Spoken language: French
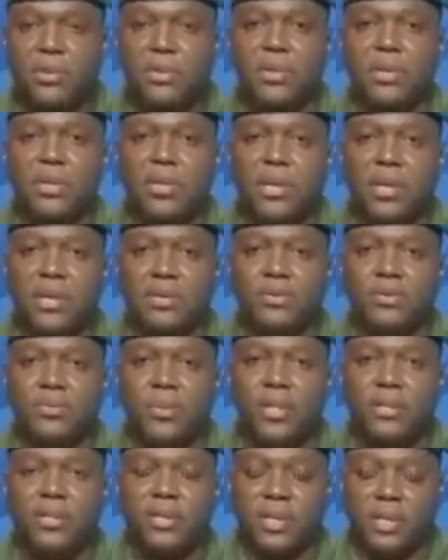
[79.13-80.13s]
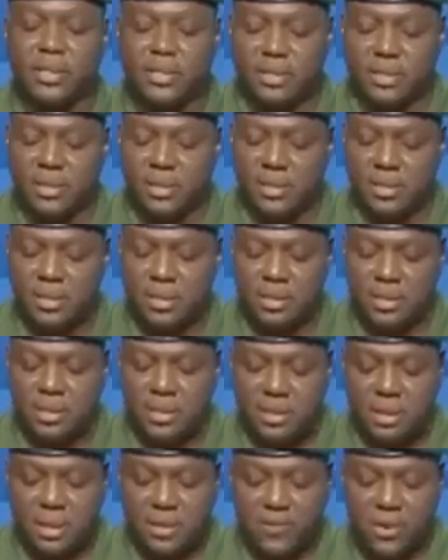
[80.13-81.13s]
Ni en 2013,
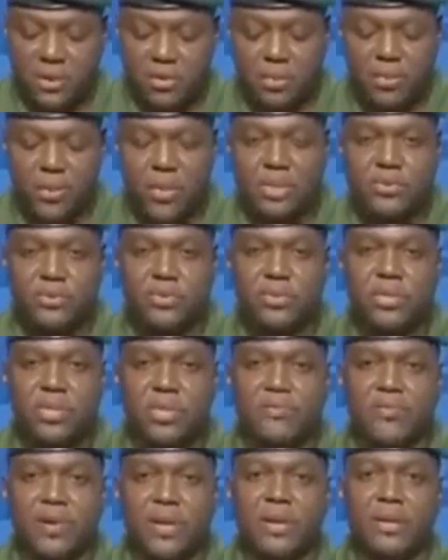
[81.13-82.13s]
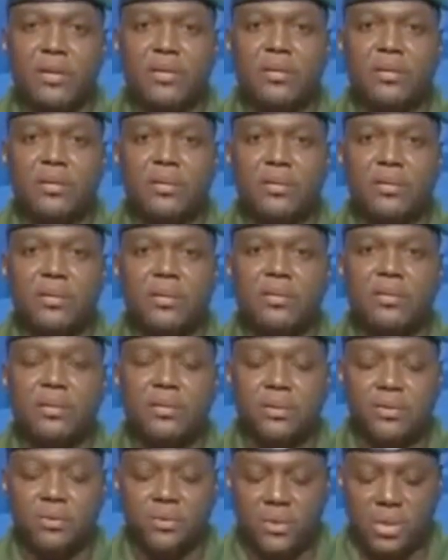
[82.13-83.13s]
avec l'opération Serval,
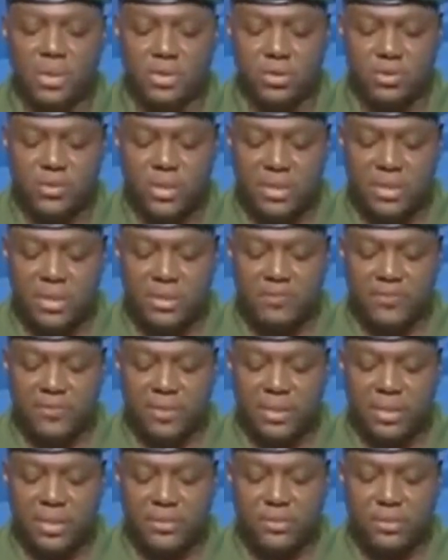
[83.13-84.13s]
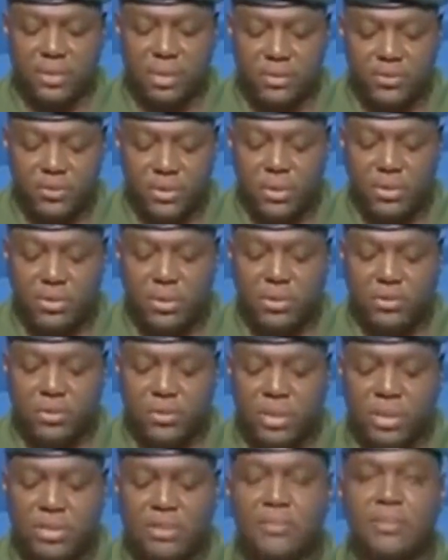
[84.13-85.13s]
dont les objectifs étaient de détruire le
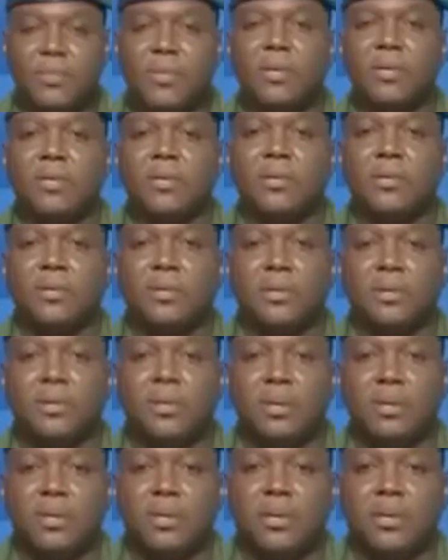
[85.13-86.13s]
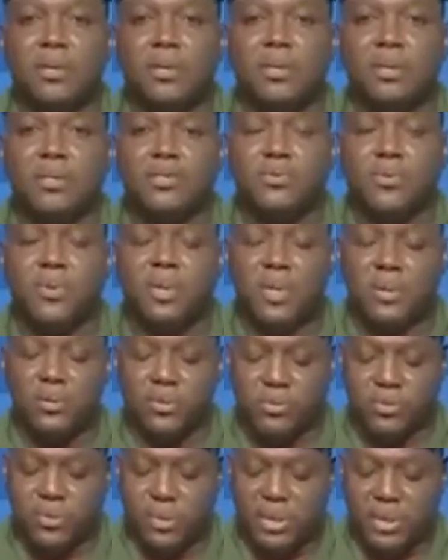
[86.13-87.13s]
terrorisme, restaurer
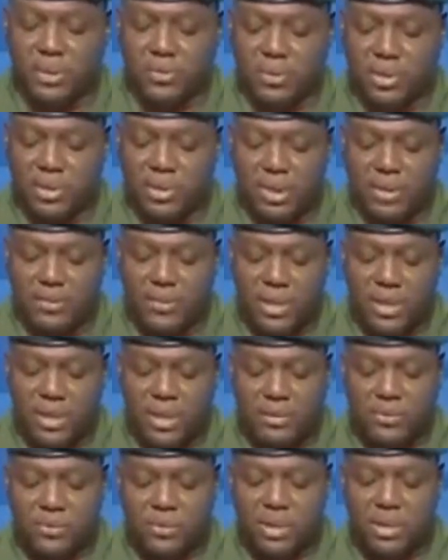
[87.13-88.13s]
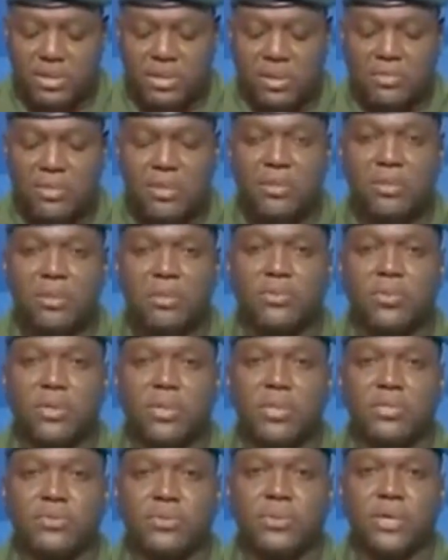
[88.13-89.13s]
l'autorité de l'État malien sur l'ensemble du territoire
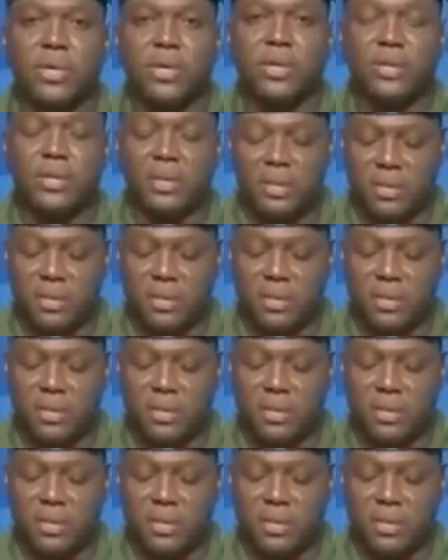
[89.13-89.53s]
national,